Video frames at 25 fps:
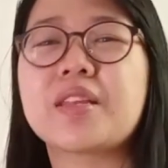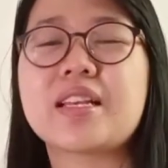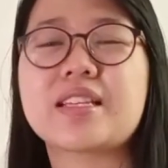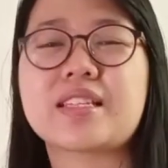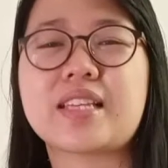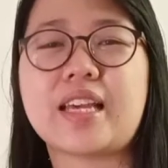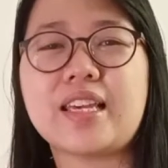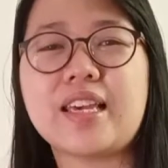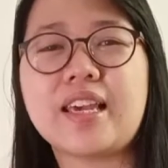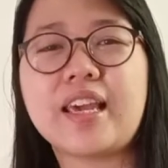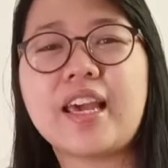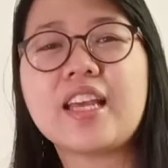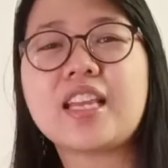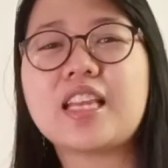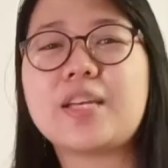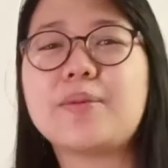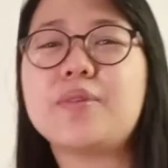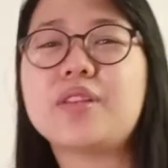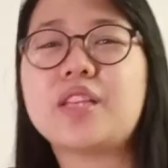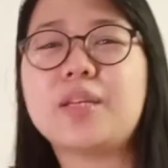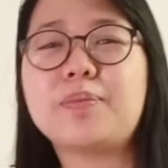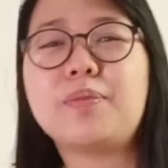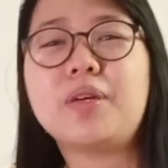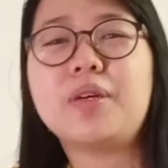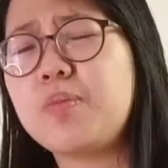Sayangnya
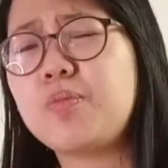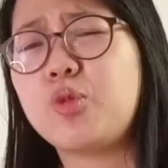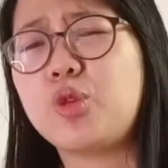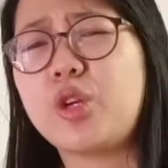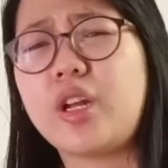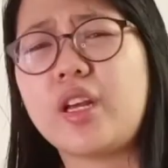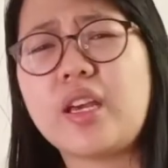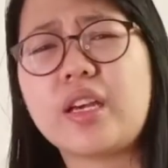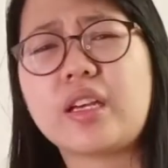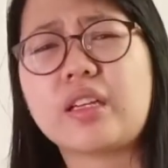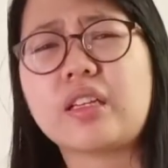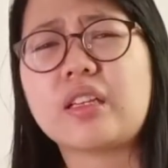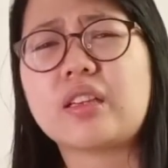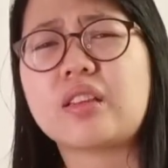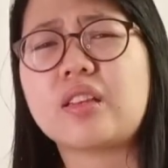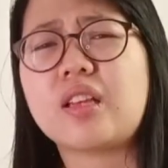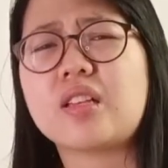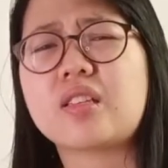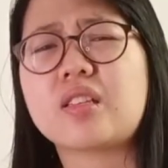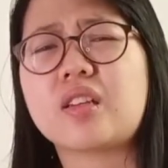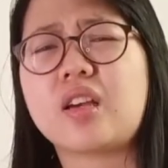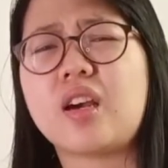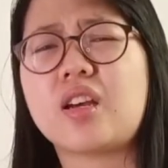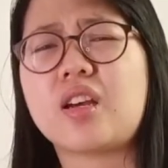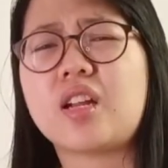teman-teman budaya
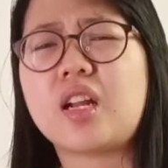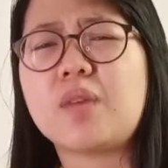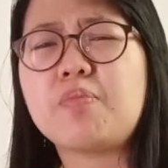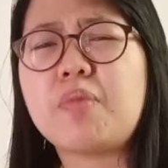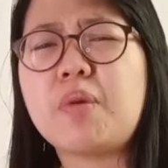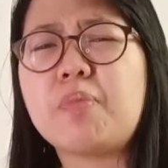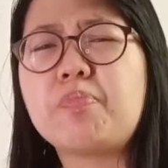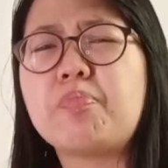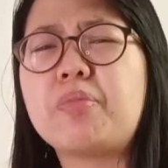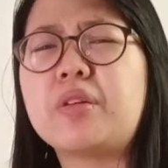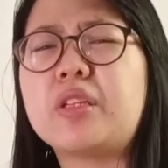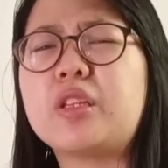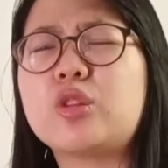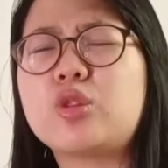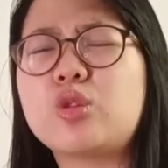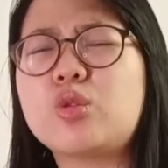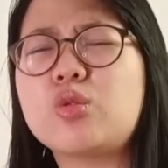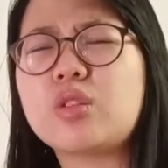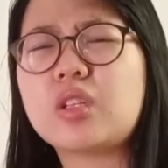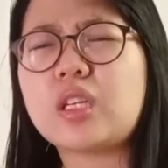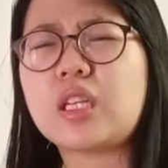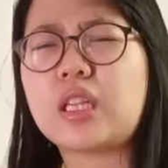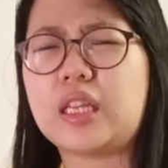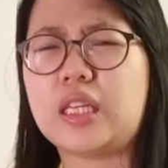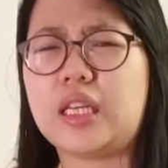kita sekarang
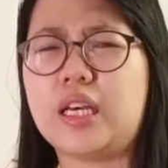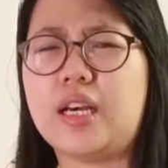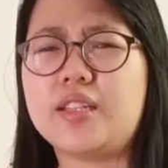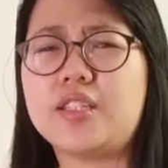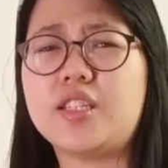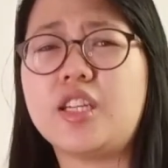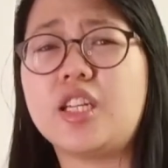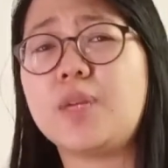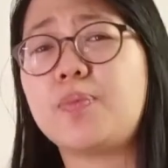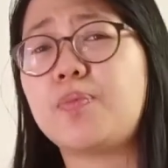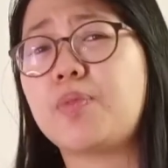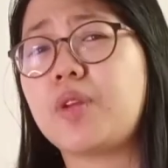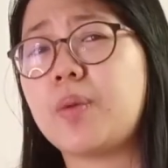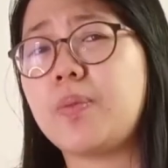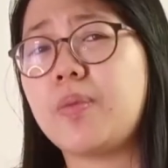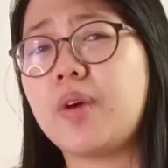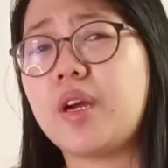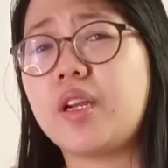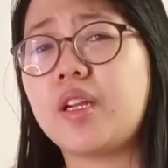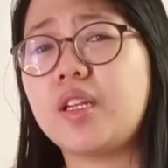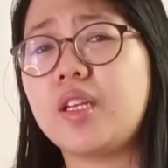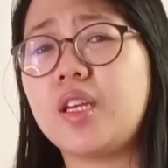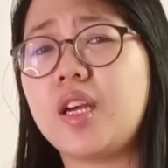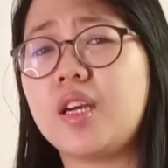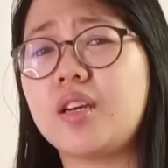membentuk kita jadi
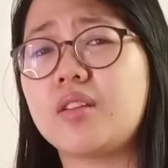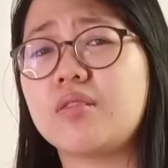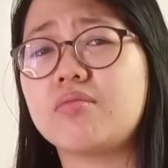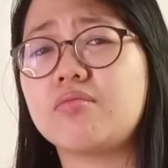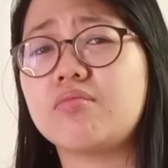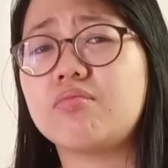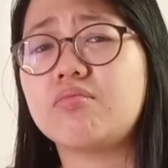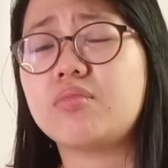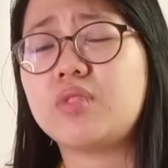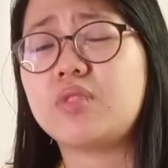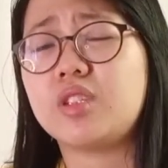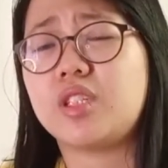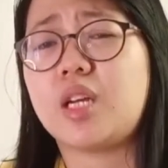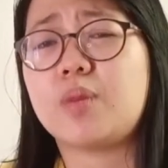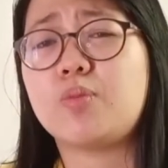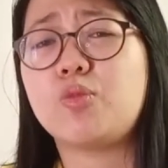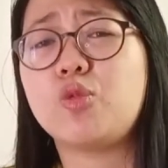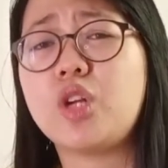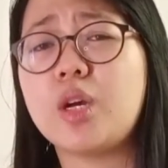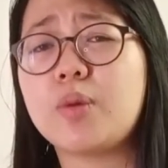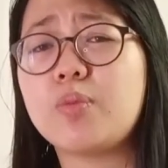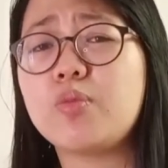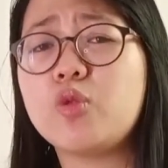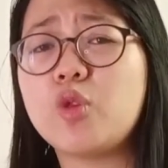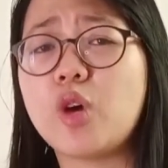pribadi yang tidak
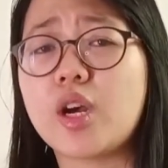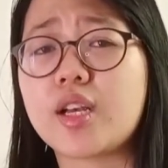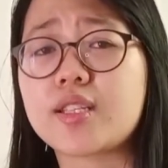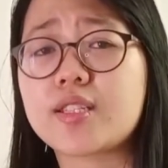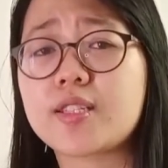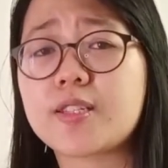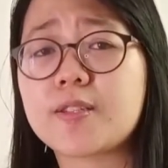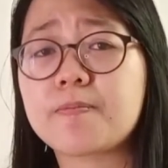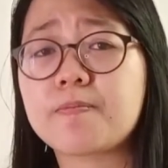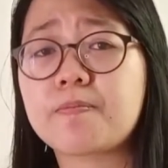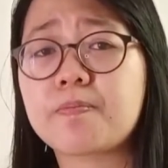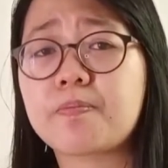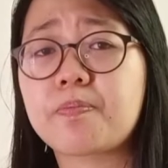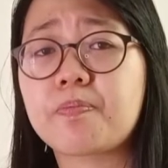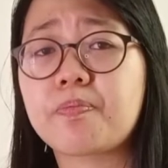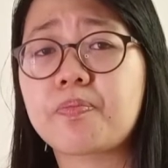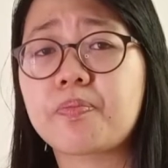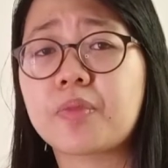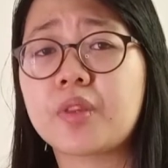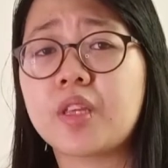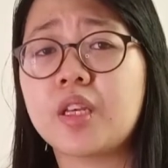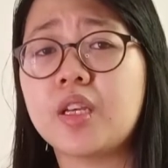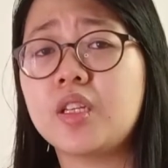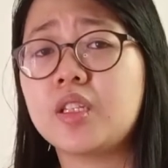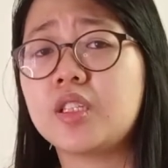mudah puas
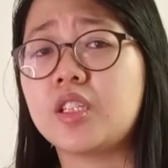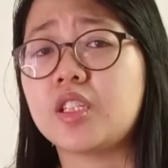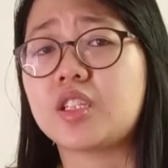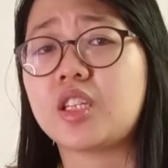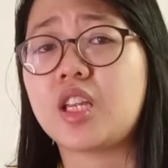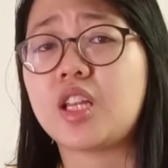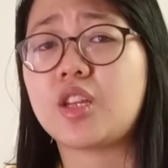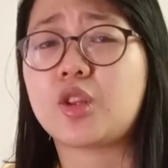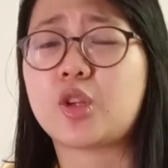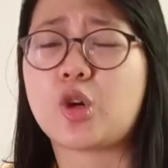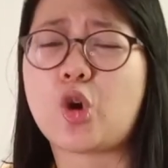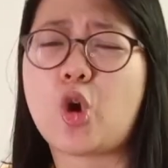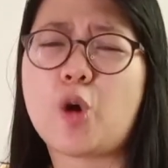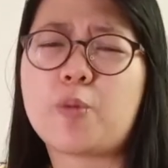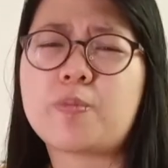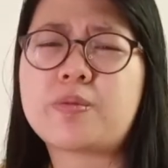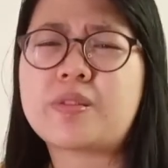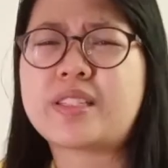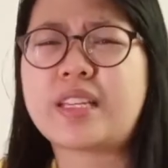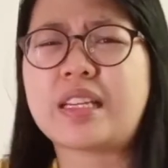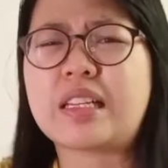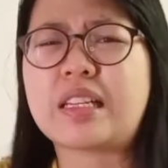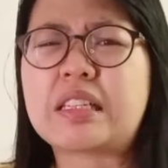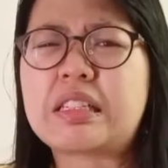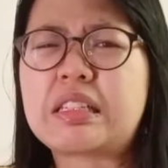kita
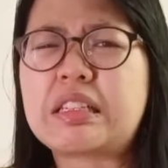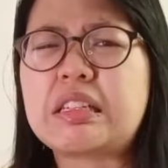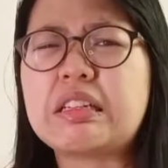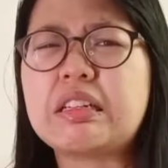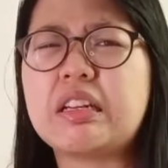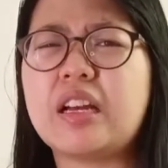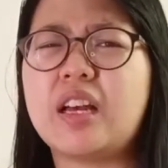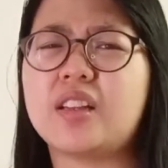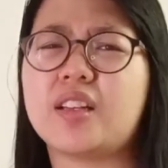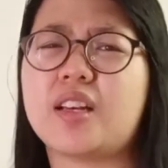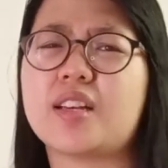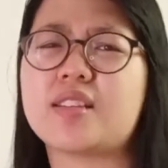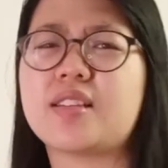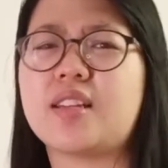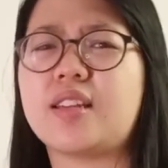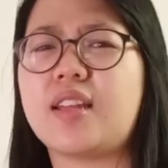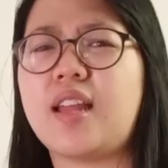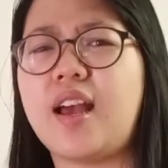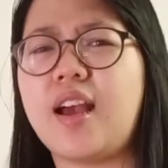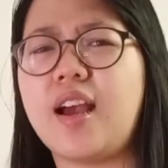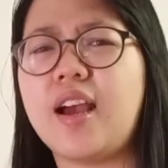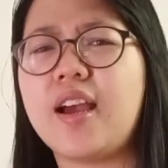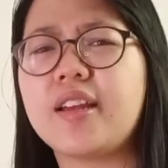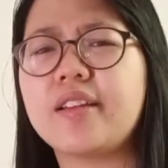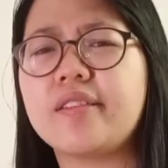terobsesi dengan
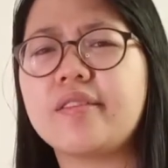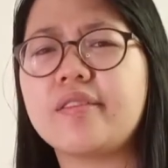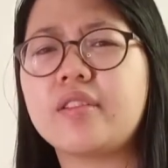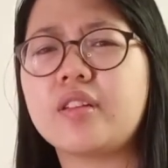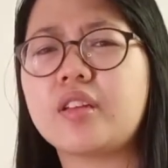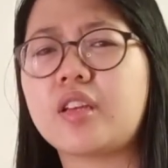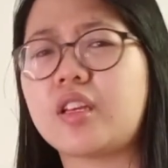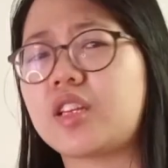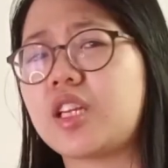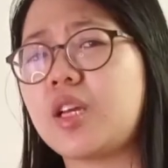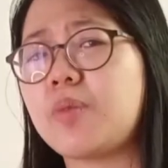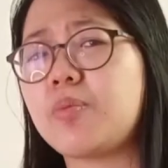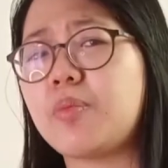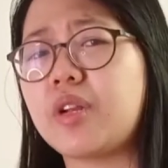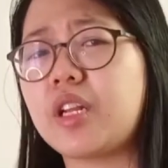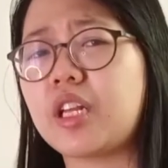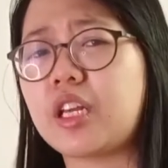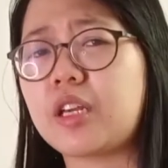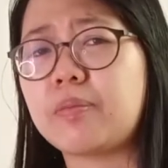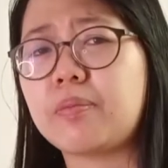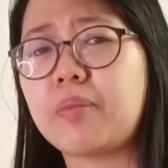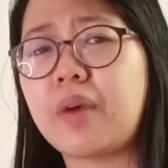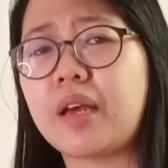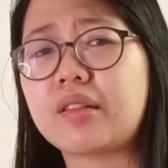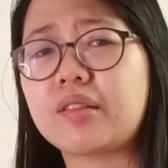kesenangan, kita
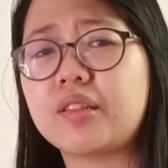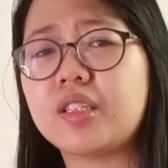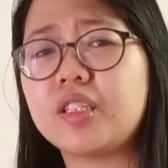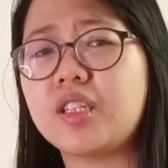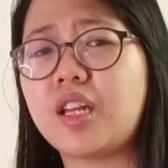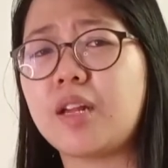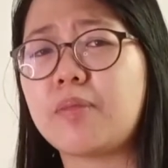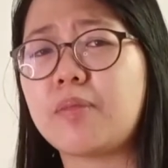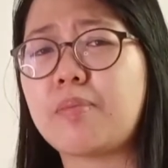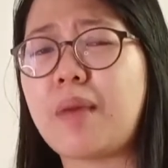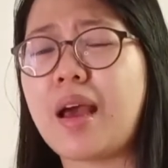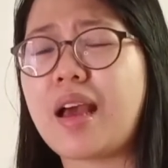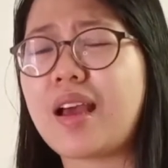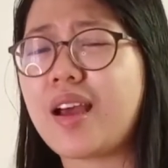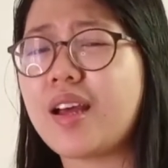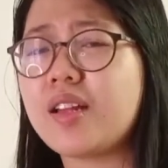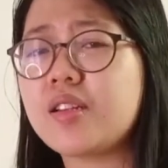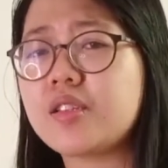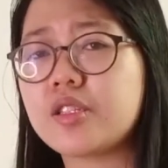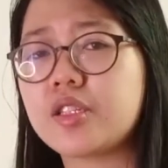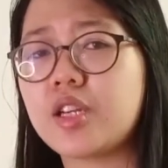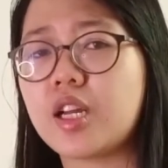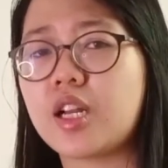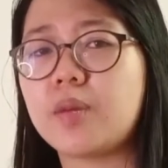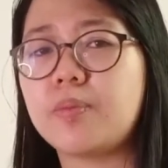menikmati dan makan
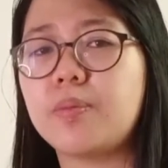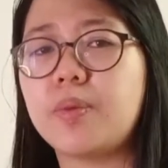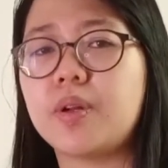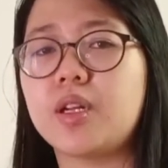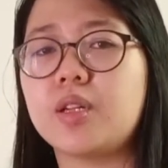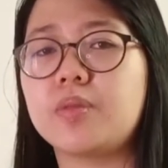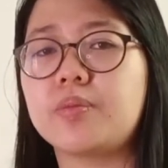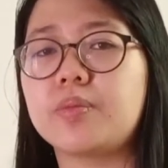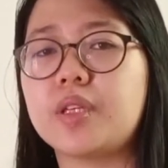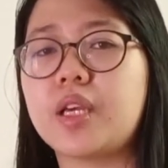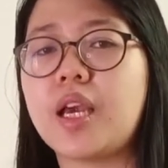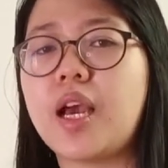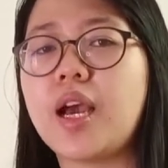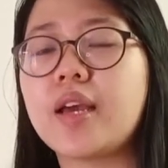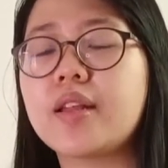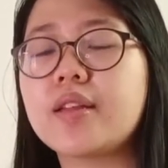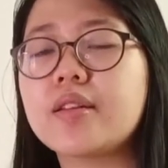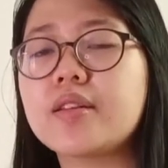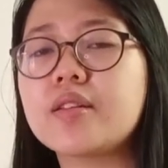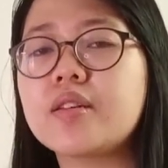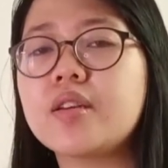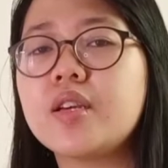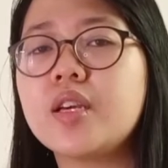secara berlebihan,